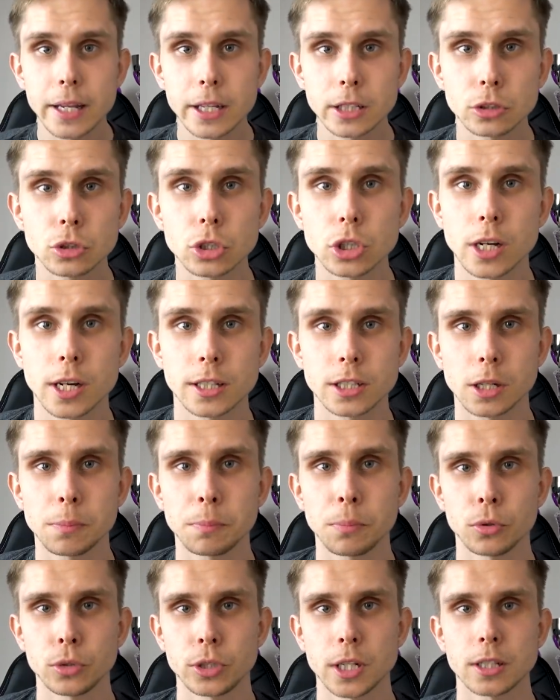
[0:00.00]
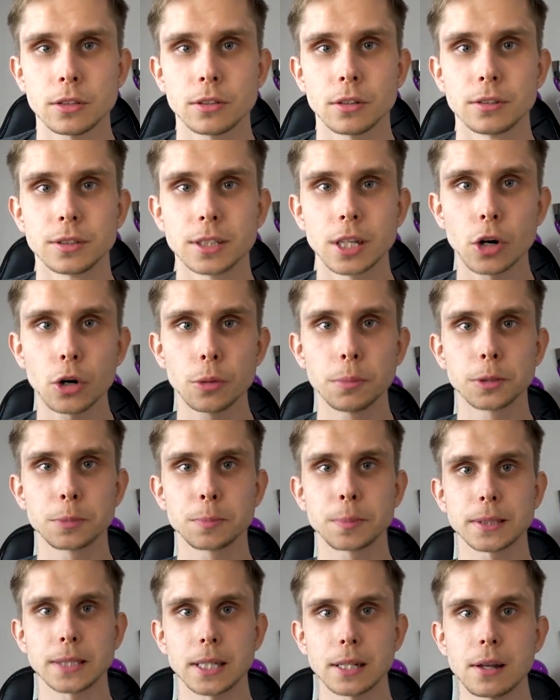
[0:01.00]
я тоже хотел поучаствовать в зарубе с
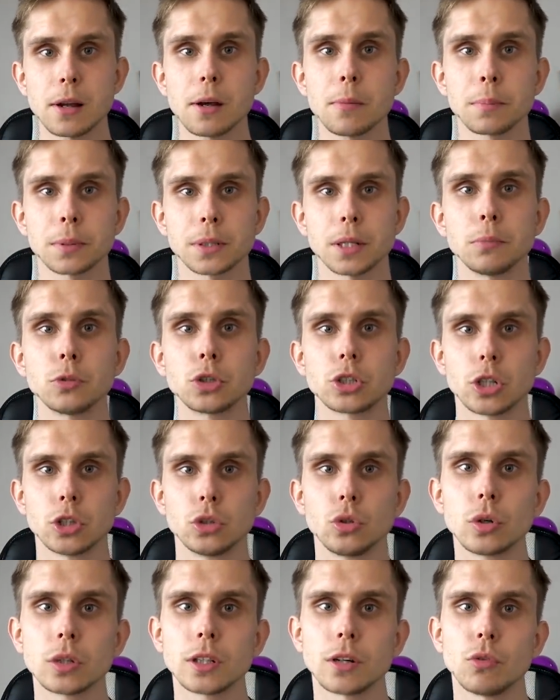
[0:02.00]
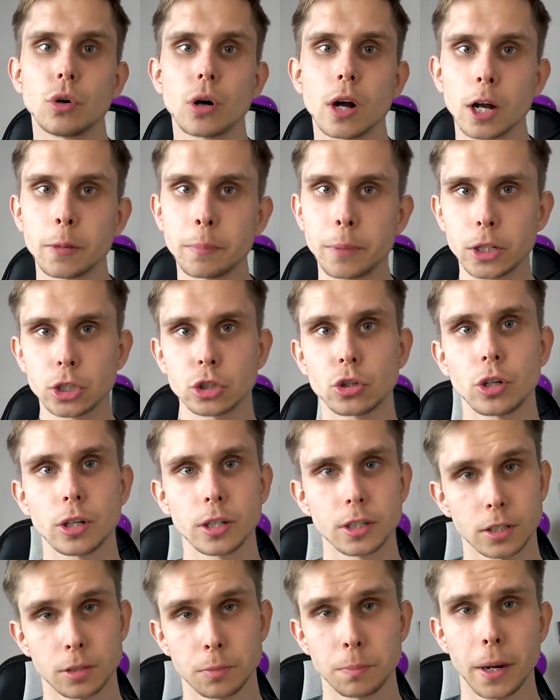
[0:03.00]
пацанами, потому что до того, как пришел
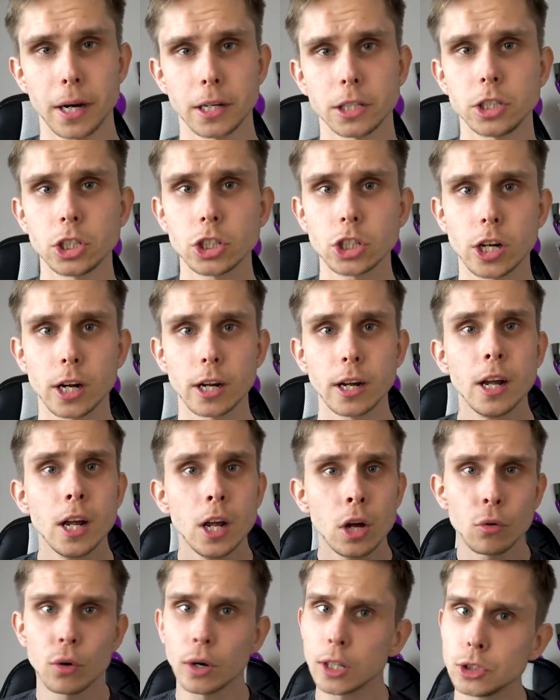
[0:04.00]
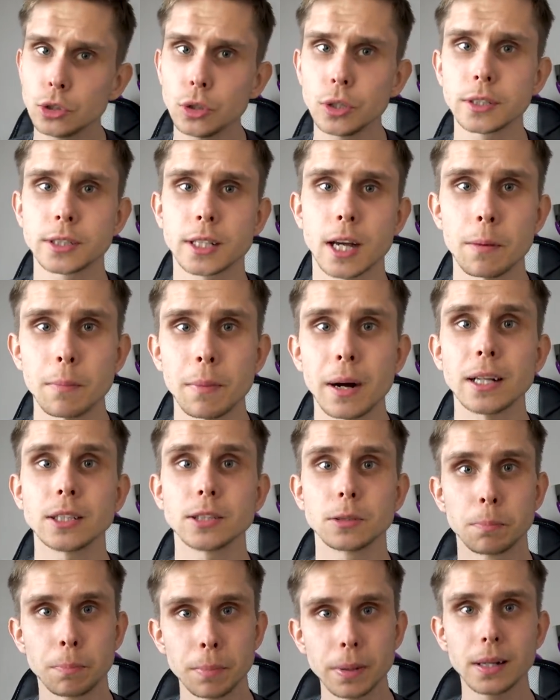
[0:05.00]
этот братишка, у одной из
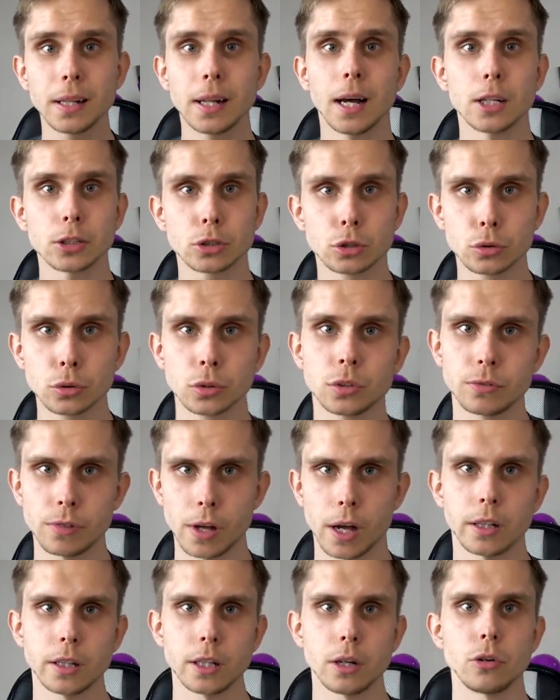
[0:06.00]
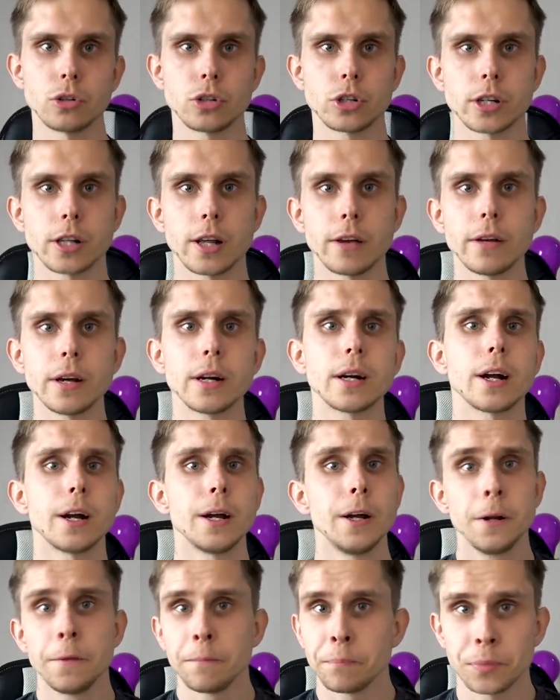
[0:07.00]
команд было отсутствие одного
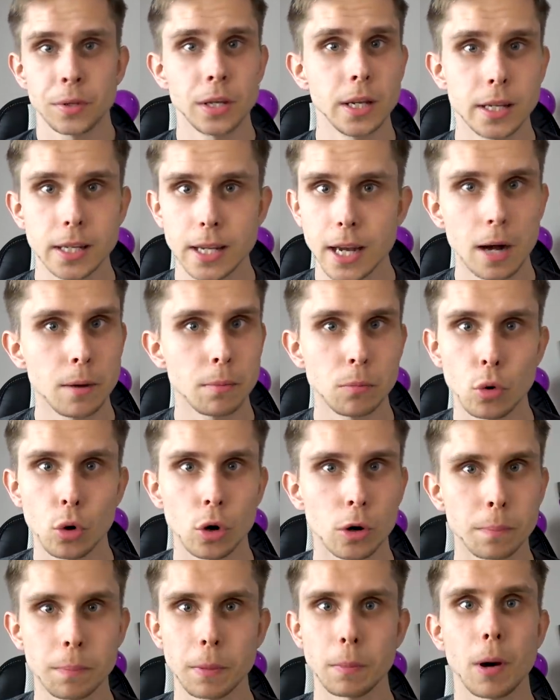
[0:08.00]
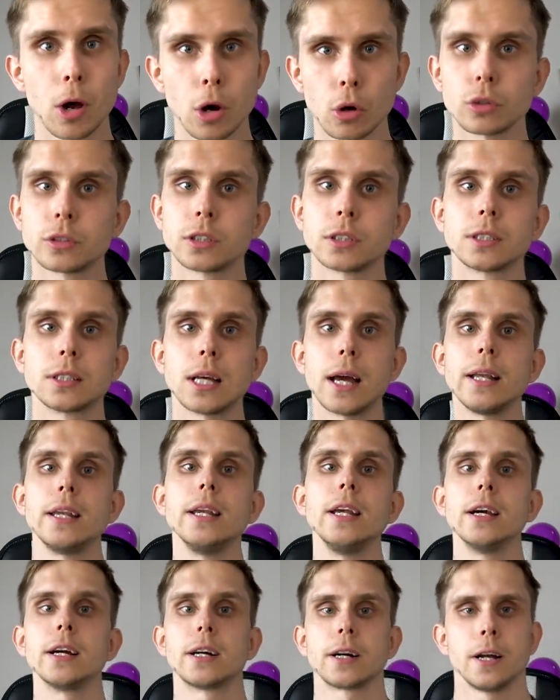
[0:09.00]
человека, и я мог побороться за
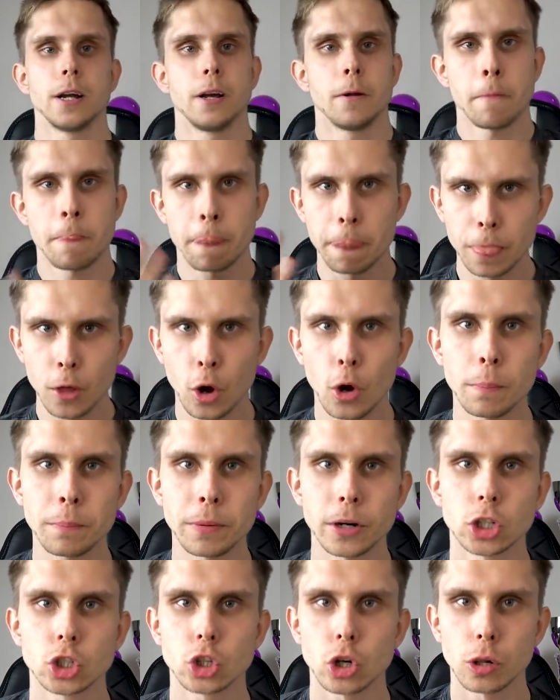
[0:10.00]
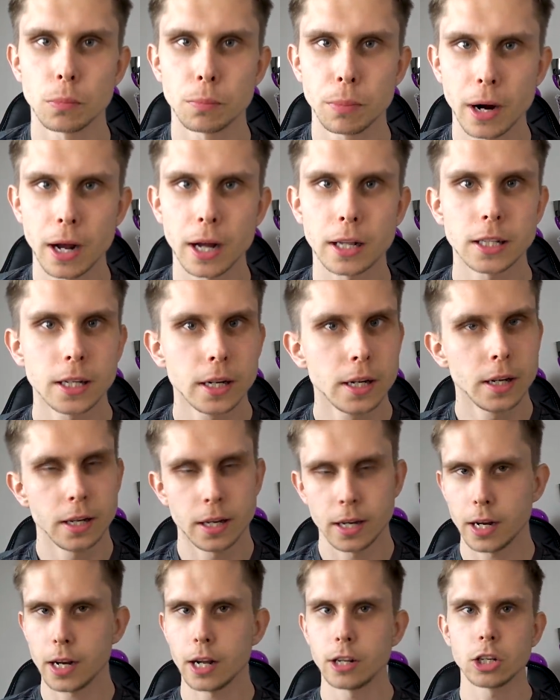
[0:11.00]
них. Но пришел брат
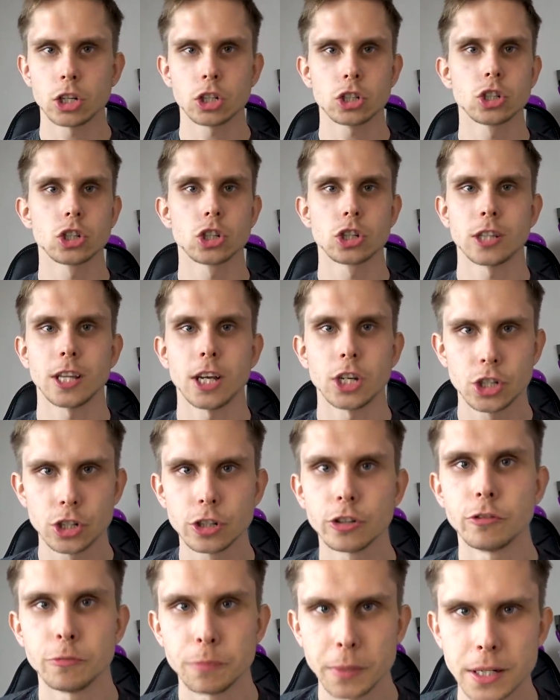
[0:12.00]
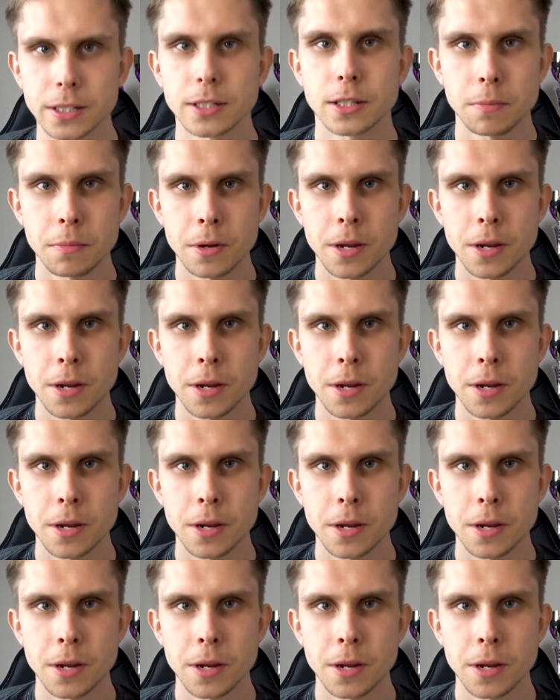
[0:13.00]
и, конечно же, тащил вместо